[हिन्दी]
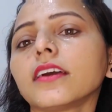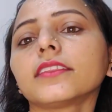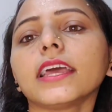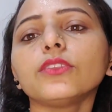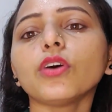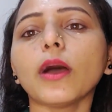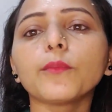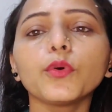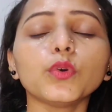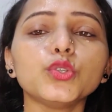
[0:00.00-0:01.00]
लगता है तो
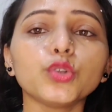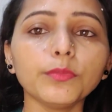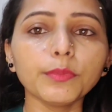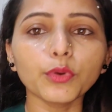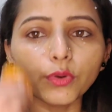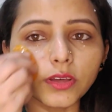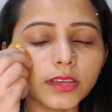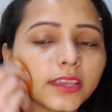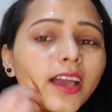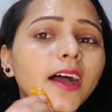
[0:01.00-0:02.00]
हमको जो भी
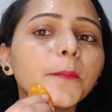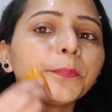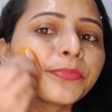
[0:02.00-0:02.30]
प्रोडक्ट या